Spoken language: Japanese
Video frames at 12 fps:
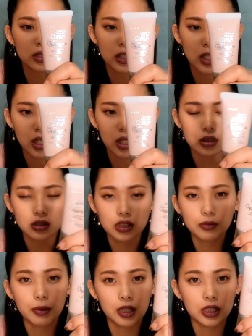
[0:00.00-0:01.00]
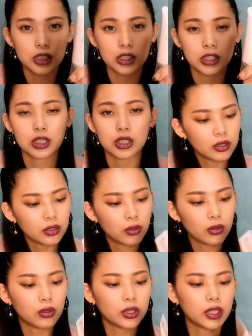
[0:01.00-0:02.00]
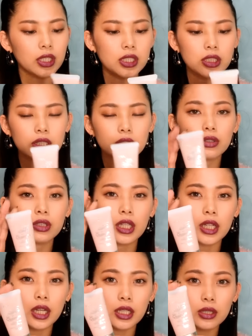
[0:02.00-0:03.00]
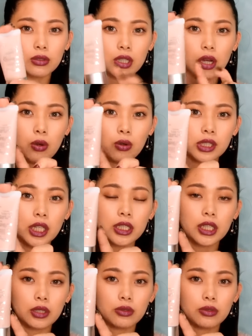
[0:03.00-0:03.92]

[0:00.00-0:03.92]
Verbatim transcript: ね素晴らしいですこう皮脂のテカリとかを抑えて